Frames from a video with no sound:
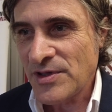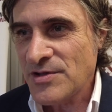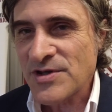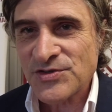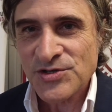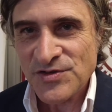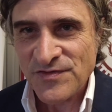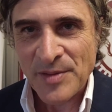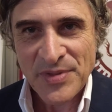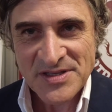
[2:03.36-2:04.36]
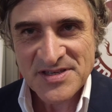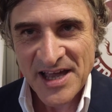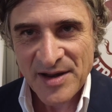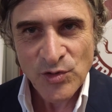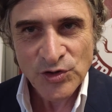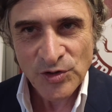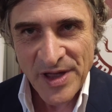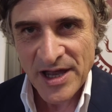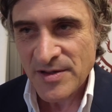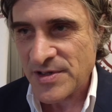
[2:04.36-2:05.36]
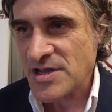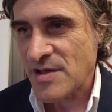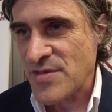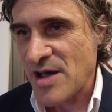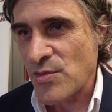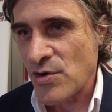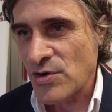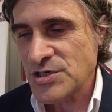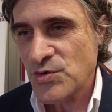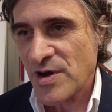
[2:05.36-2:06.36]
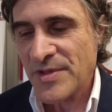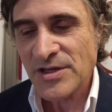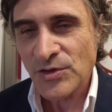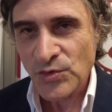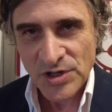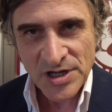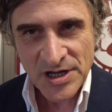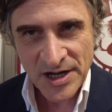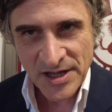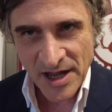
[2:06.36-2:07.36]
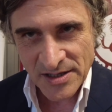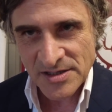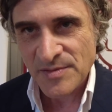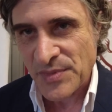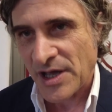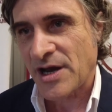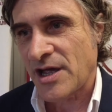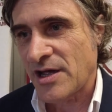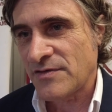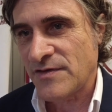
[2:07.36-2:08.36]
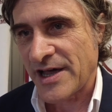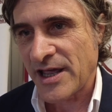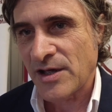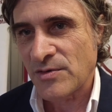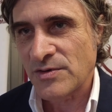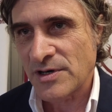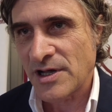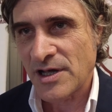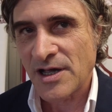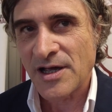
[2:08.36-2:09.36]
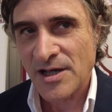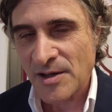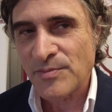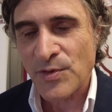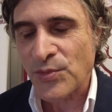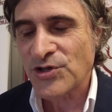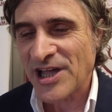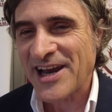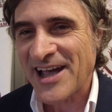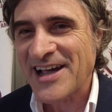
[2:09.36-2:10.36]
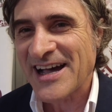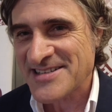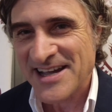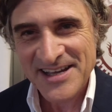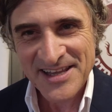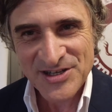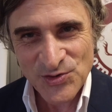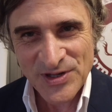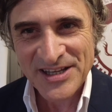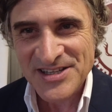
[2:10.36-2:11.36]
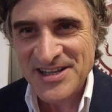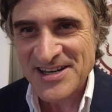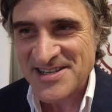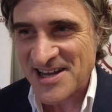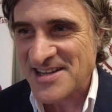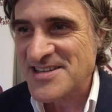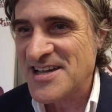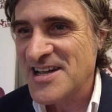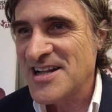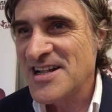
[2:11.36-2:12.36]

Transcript: quindi questo ci fa pensare molto bene perché abbiamo sicuramente tutti gli ingredienti per, eh, un, eh, per, portare a casa anche dei risultati interessanti.